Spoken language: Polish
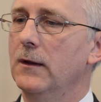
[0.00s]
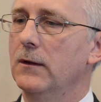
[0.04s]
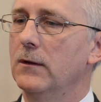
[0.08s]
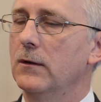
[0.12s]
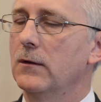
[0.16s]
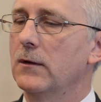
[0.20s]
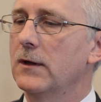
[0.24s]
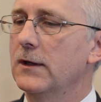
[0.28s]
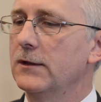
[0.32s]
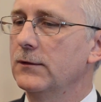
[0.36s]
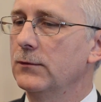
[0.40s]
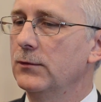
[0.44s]

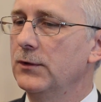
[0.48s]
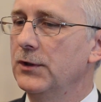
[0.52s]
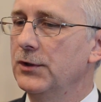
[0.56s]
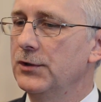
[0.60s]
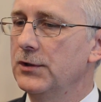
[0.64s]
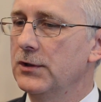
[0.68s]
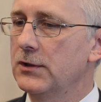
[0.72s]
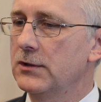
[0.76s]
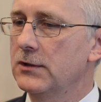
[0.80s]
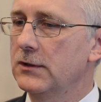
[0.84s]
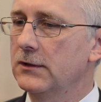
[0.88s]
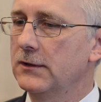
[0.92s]
Okazuje
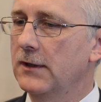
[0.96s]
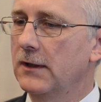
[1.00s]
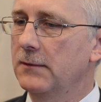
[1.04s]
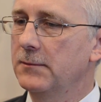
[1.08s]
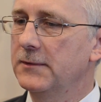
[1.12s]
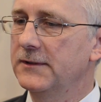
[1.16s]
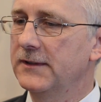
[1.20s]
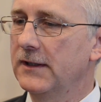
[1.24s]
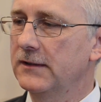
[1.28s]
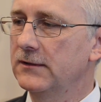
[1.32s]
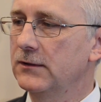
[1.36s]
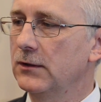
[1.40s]
się, że
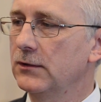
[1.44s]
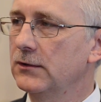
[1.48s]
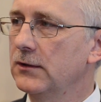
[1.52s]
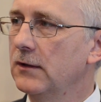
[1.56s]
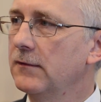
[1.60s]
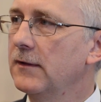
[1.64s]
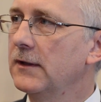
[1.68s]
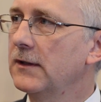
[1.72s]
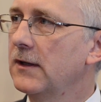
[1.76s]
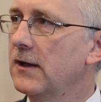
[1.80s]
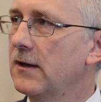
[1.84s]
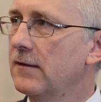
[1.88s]
jakby
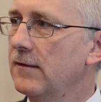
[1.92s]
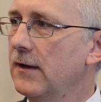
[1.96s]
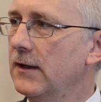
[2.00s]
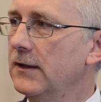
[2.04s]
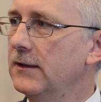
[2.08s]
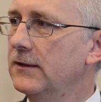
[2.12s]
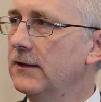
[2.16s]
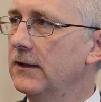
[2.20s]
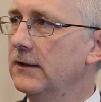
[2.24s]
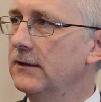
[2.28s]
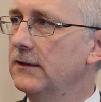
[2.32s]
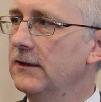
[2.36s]
zastosowań
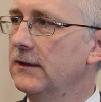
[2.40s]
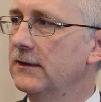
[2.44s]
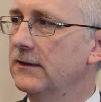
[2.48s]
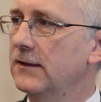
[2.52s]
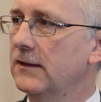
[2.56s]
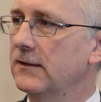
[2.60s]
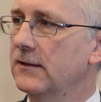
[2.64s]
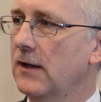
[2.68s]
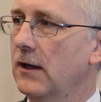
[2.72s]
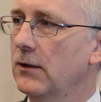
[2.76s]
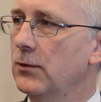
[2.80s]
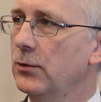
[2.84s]
grywalizacji jest
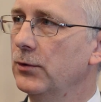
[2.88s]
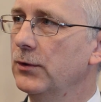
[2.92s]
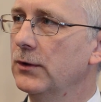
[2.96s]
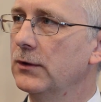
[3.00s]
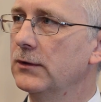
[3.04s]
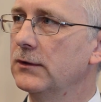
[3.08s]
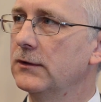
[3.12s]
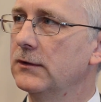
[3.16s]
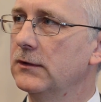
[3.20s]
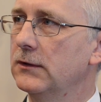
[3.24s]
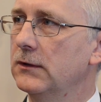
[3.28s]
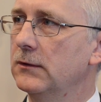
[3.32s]

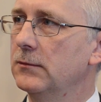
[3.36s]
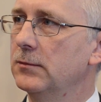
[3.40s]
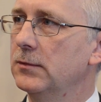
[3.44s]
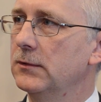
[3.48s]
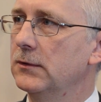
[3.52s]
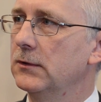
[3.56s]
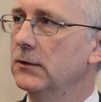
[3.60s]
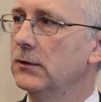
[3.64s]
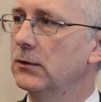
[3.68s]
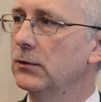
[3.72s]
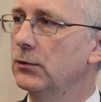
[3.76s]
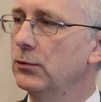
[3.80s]
zaskakująco
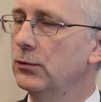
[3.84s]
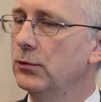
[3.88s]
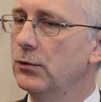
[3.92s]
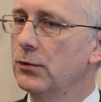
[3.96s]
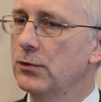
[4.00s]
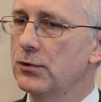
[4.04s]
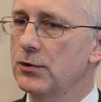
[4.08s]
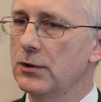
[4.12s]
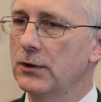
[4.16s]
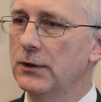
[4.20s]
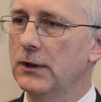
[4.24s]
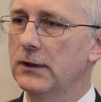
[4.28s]
e,
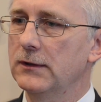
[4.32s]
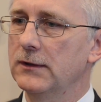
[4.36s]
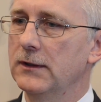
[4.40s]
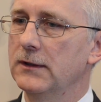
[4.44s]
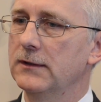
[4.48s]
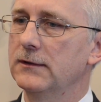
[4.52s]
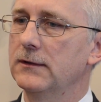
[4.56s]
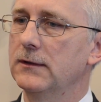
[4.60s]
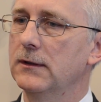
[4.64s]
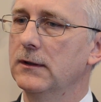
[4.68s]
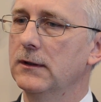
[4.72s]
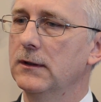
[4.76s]
dużo,
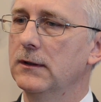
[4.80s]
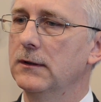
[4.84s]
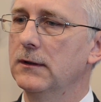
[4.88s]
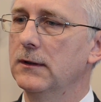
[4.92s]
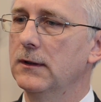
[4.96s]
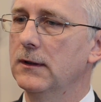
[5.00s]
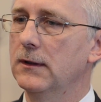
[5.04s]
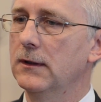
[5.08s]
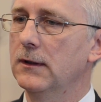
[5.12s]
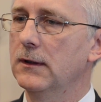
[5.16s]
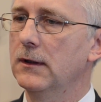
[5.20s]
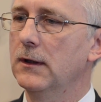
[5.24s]
natomiast
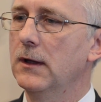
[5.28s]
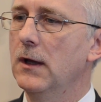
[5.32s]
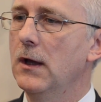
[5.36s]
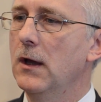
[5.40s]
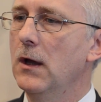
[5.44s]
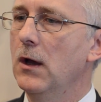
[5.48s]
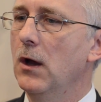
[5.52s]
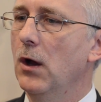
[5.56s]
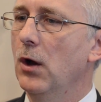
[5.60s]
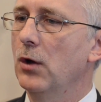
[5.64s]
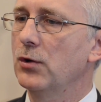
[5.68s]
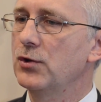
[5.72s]
e, e,
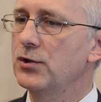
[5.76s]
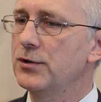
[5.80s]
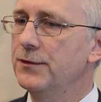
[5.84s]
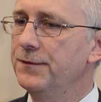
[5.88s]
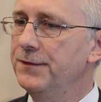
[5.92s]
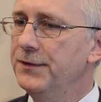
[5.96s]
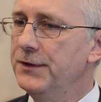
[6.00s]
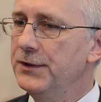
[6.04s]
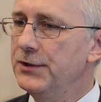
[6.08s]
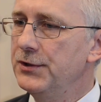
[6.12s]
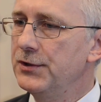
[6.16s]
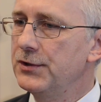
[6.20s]

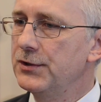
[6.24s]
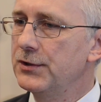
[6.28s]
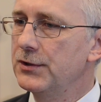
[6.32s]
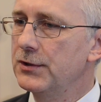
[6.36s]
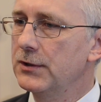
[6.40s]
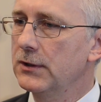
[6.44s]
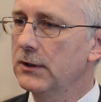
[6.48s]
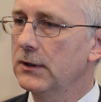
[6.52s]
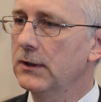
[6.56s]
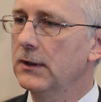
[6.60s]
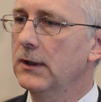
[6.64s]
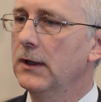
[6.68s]

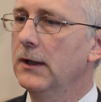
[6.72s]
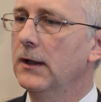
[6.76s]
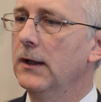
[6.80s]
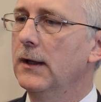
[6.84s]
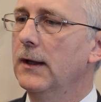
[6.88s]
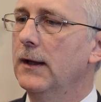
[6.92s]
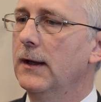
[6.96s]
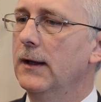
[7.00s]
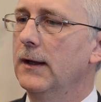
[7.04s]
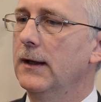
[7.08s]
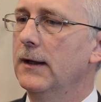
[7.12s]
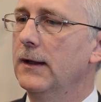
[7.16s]
oczywiście
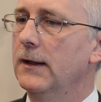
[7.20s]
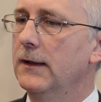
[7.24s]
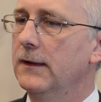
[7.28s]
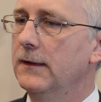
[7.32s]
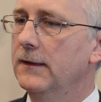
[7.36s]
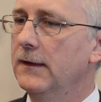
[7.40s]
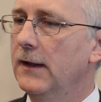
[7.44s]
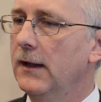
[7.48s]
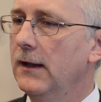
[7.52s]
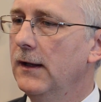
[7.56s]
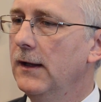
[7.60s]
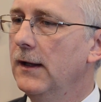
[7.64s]
e,
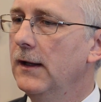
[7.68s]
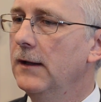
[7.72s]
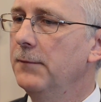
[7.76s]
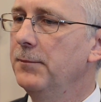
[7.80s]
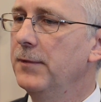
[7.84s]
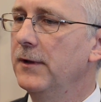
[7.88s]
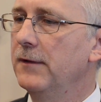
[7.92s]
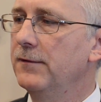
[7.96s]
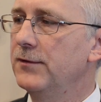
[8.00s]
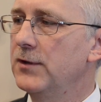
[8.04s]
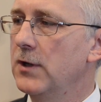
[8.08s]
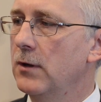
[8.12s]

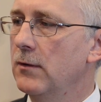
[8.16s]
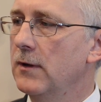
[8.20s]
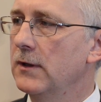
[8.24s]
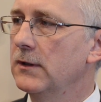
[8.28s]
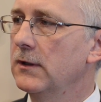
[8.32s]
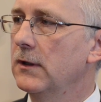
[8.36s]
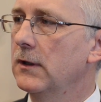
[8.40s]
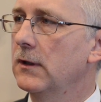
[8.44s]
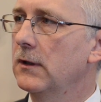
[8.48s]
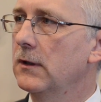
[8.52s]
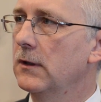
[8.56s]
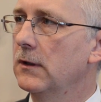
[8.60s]
najlepiej w
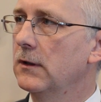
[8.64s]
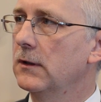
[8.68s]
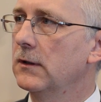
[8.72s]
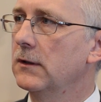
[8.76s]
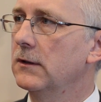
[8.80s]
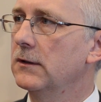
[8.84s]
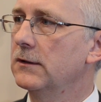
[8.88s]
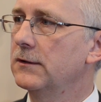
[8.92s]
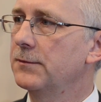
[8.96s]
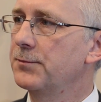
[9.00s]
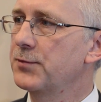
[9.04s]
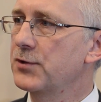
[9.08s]
działaniach
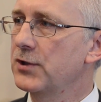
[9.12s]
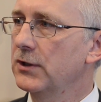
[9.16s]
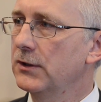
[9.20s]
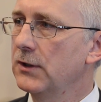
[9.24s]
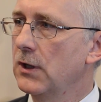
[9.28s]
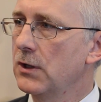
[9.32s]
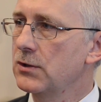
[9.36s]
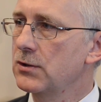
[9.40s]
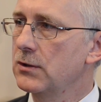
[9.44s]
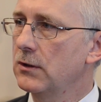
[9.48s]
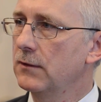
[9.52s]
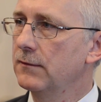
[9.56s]

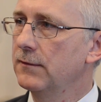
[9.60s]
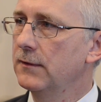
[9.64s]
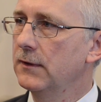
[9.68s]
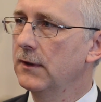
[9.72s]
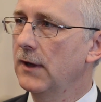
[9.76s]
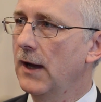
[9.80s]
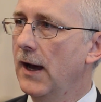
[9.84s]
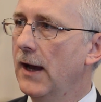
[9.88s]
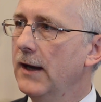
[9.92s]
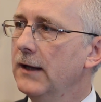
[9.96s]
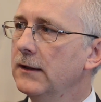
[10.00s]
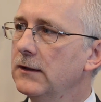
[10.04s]

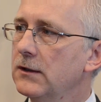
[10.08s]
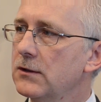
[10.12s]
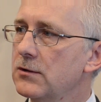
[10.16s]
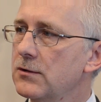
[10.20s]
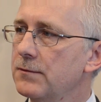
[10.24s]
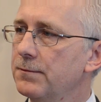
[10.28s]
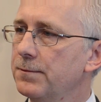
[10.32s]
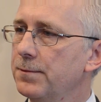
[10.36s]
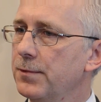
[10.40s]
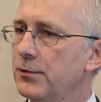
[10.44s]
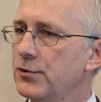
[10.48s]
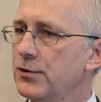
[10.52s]
sprzedażowych, ale też
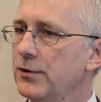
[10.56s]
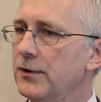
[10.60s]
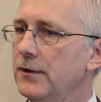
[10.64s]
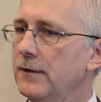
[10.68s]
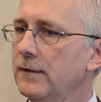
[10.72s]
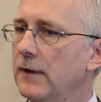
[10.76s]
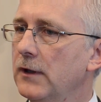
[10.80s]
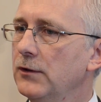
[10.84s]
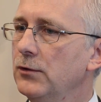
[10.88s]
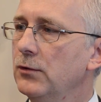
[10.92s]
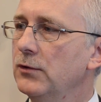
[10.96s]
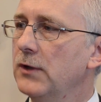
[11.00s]
w
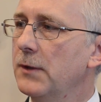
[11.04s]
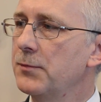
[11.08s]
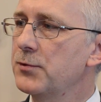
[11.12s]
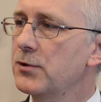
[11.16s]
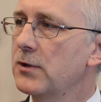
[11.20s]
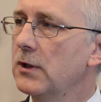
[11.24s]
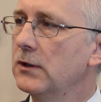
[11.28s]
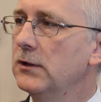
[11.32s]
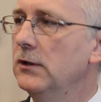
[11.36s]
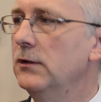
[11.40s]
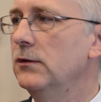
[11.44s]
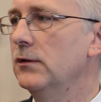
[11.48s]
poszukiwaniu na
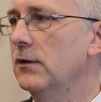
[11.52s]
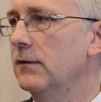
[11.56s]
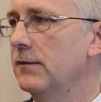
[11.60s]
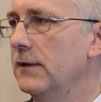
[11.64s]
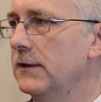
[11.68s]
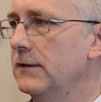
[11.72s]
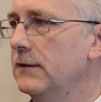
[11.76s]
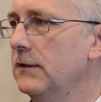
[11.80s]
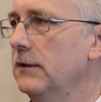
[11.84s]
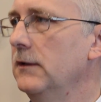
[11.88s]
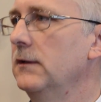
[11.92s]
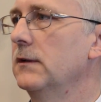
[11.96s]
przykład
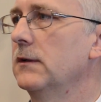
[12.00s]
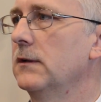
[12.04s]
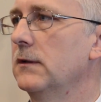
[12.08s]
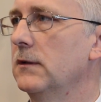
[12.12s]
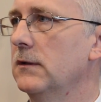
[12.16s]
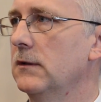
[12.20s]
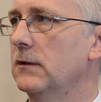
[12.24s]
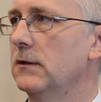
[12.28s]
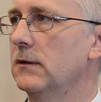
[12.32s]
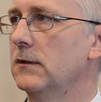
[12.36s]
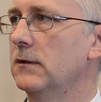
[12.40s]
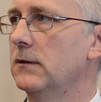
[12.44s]
innowacyjnych
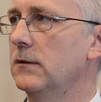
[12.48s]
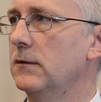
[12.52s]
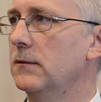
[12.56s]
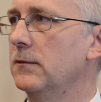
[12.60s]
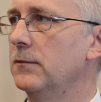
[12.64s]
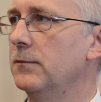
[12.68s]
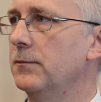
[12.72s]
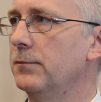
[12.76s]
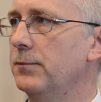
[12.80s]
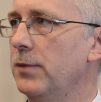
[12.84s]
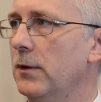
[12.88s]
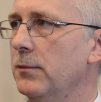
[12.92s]

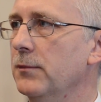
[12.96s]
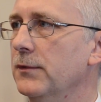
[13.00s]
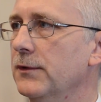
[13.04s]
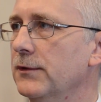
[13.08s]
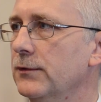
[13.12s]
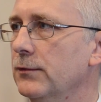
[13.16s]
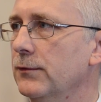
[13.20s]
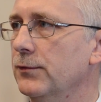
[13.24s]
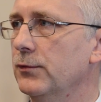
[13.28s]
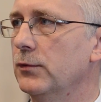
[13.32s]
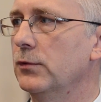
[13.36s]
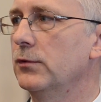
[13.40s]
e,
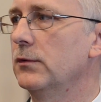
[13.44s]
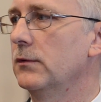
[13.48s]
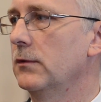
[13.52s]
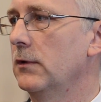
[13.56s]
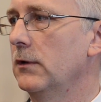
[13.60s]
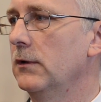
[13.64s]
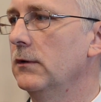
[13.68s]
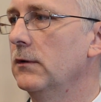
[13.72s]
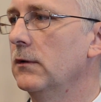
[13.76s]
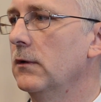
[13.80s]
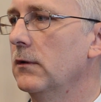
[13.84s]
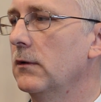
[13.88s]
pomysłów.
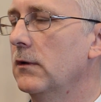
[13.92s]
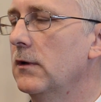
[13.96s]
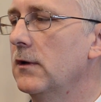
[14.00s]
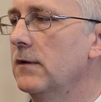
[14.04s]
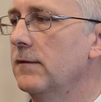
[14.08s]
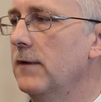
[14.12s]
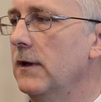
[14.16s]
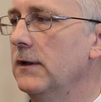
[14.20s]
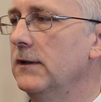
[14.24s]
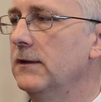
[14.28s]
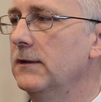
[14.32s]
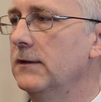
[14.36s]
Tutaj no,
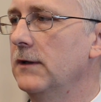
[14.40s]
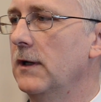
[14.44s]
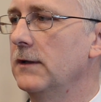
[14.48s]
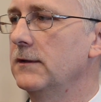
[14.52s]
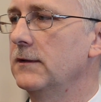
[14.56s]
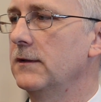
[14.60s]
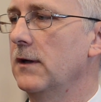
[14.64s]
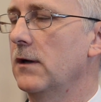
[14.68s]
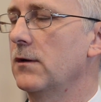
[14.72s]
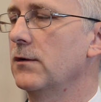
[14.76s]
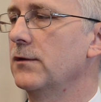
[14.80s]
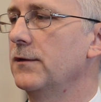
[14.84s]

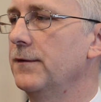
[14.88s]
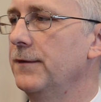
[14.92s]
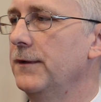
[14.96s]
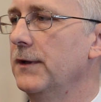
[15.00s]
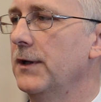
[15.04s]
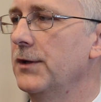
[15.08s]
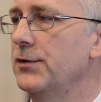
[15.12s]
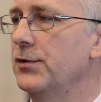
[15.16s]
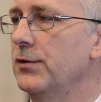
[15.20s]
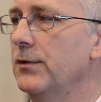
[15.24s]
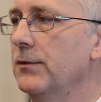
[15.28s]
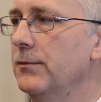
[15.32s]
grywalizacja
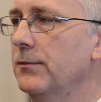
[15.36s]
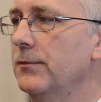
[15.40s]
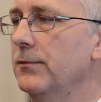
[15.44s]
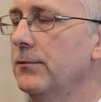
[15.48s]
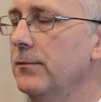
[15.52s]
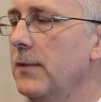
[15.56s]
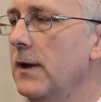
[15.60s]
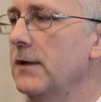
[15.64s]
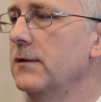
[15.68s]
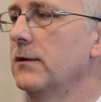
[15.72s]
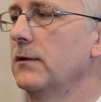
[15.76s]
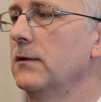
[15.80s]
rozwija się
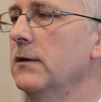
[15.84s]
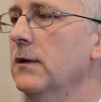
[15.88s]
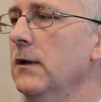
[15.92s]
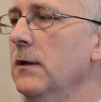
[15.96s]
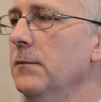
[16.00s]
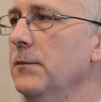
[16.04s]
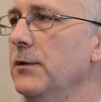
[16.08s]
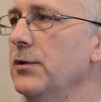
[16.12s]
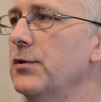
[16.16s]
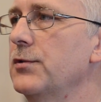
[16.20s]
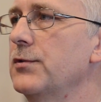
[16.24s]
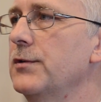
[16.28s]
bardzo
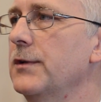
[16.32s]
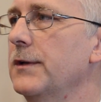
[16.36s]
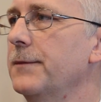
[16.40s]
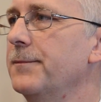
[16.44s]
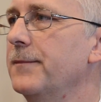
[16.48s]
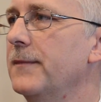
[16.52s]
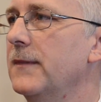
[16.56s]
dynamicznie.